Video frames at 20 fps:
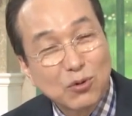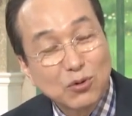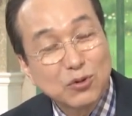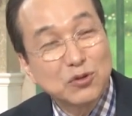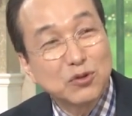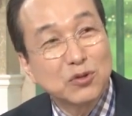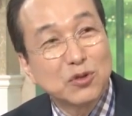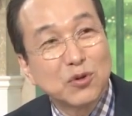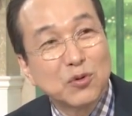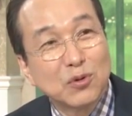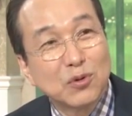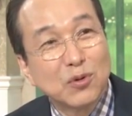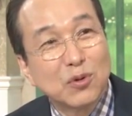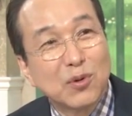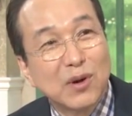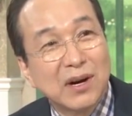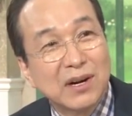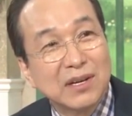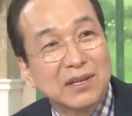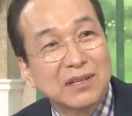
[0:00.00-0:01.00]
うん、あの根性
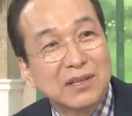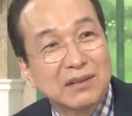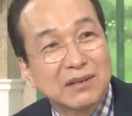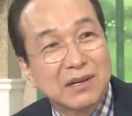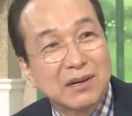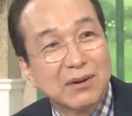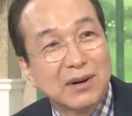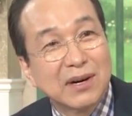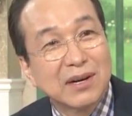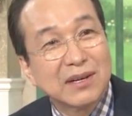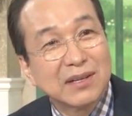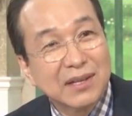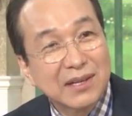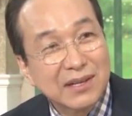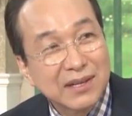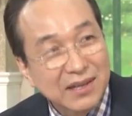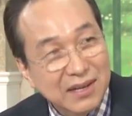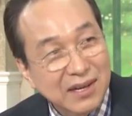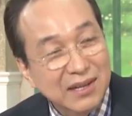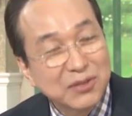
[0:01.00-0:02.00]
の別れになるかわ
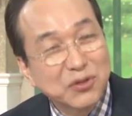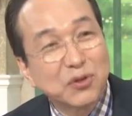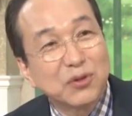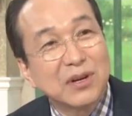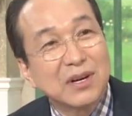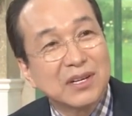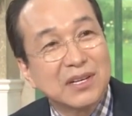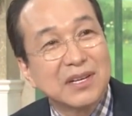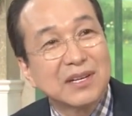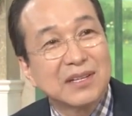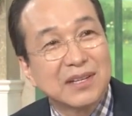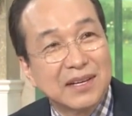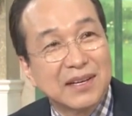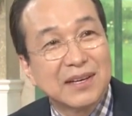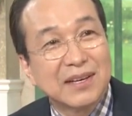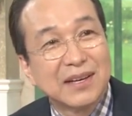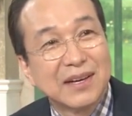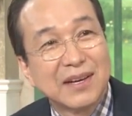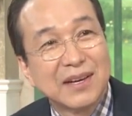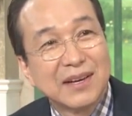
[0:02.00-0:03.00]
からないからそれが
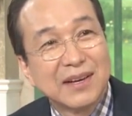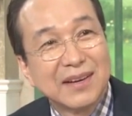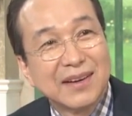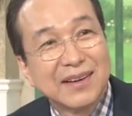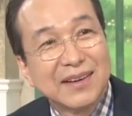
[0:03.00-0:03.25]
嫌で、